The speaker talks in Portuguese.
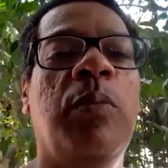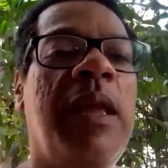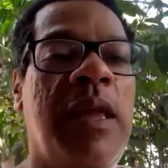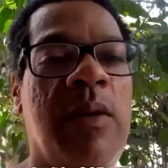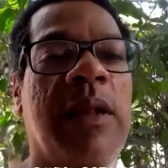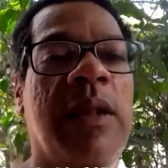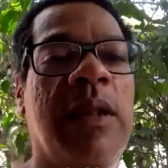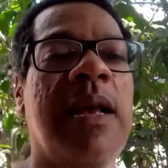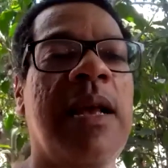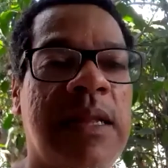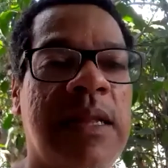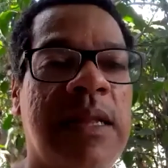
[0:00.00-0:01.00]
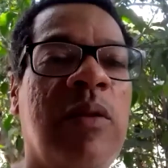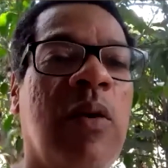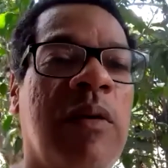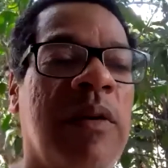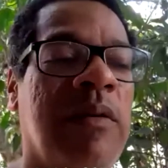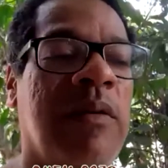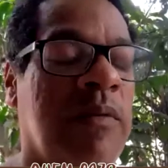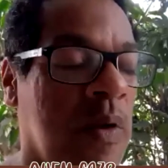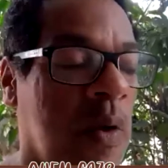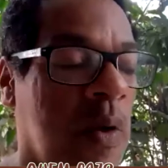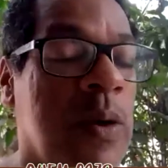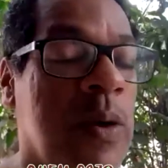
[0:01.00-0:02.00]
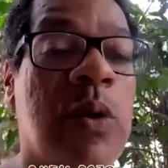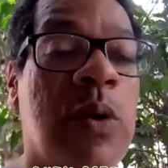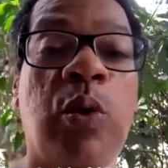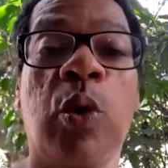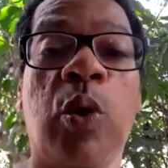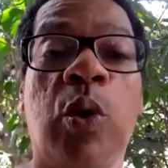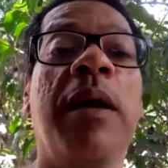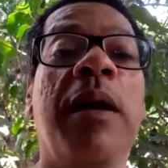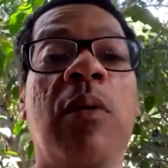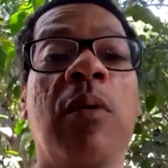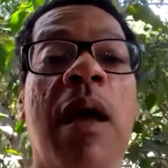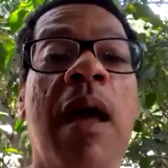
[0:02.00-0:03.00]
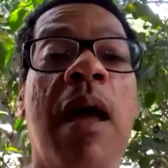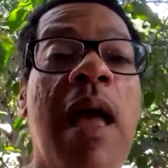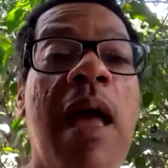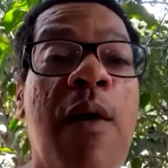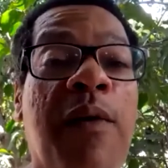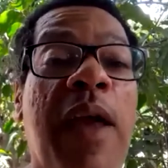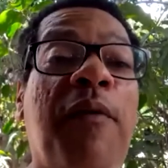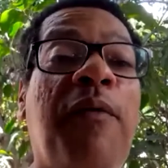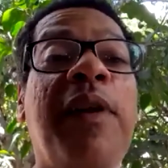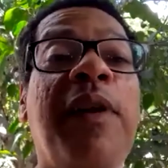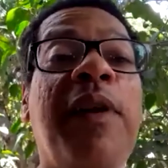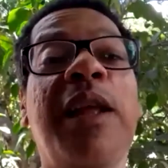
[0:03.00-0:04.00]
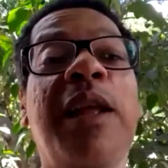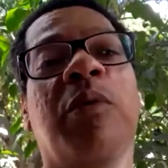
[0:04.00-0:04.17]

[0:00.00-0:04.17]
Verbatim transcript: Ele estava sentado tocando violão e soltou do banquinho. Eu fiquei aflito.